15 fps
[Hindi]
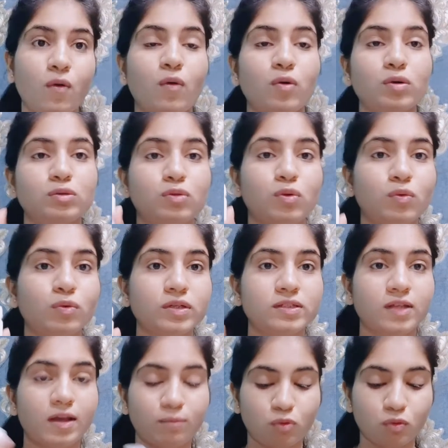और थोड़ी
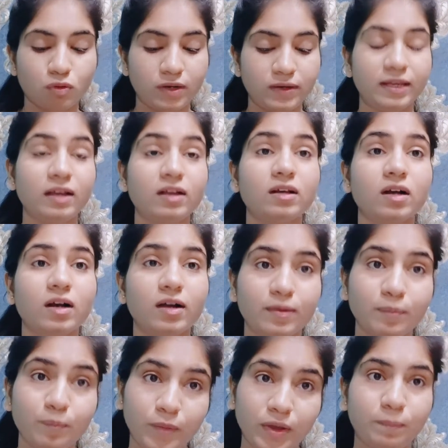सी आपको लेनी है घर
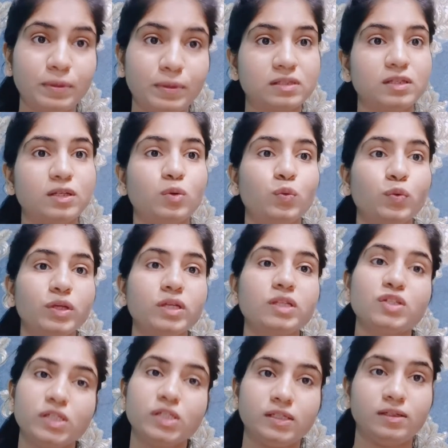में पिसी हुई
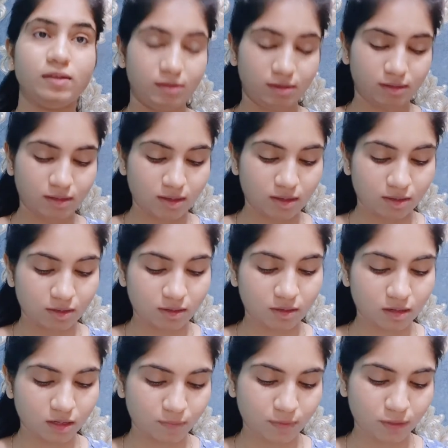चीनी
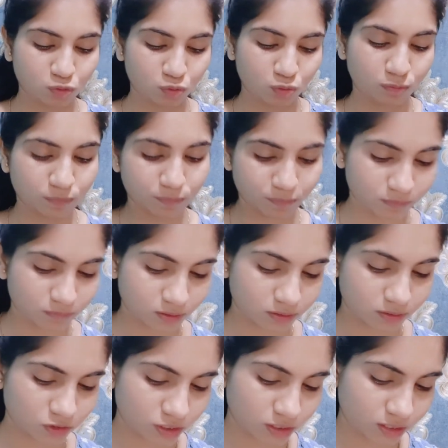घर में जो
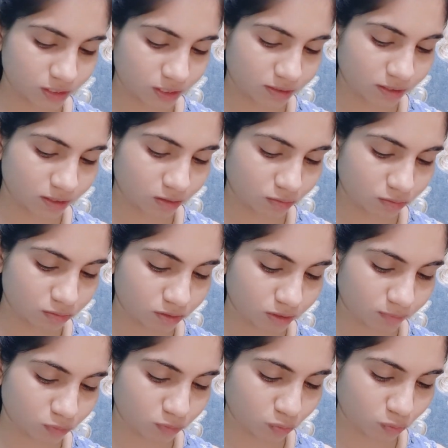चीनी रहती है ना उसे
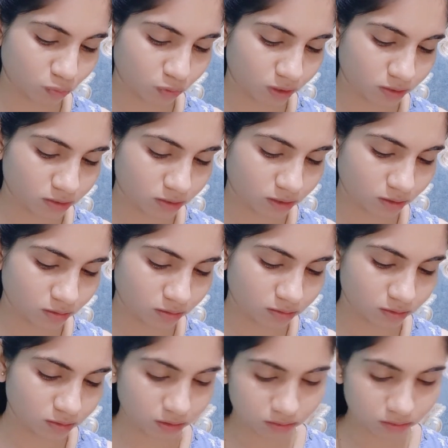आप थोड़ा सा
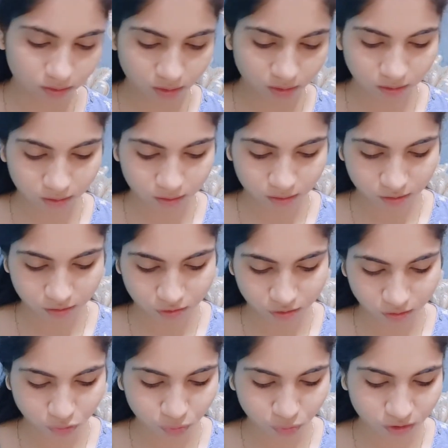दरदरा कर लीजिए
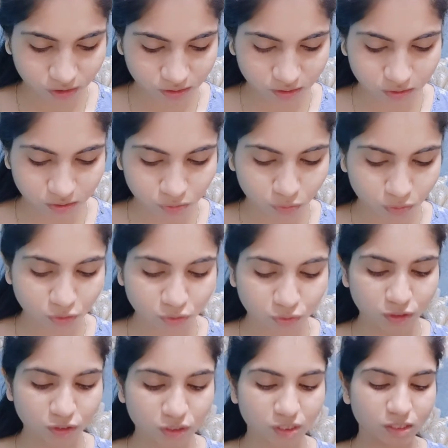छोटी सी छोटी
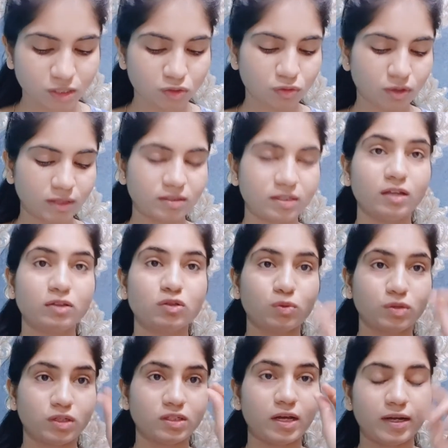छोटी चीनी जो रहती है
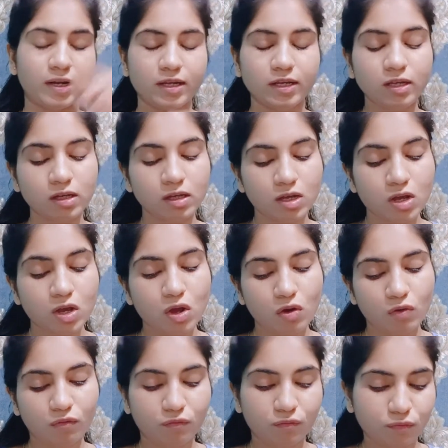छोटी दाने की
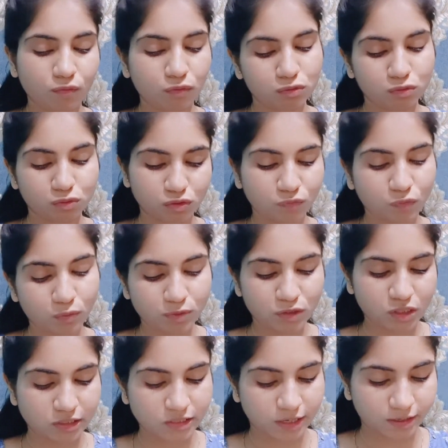वो तो वो भी
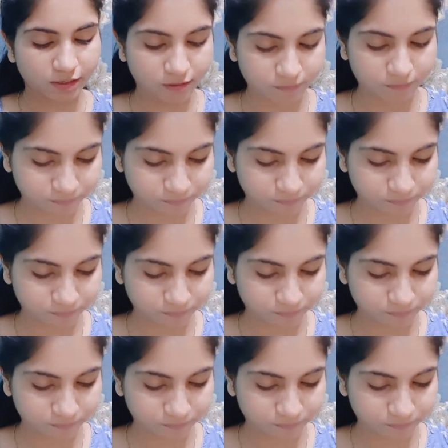चल जाएगी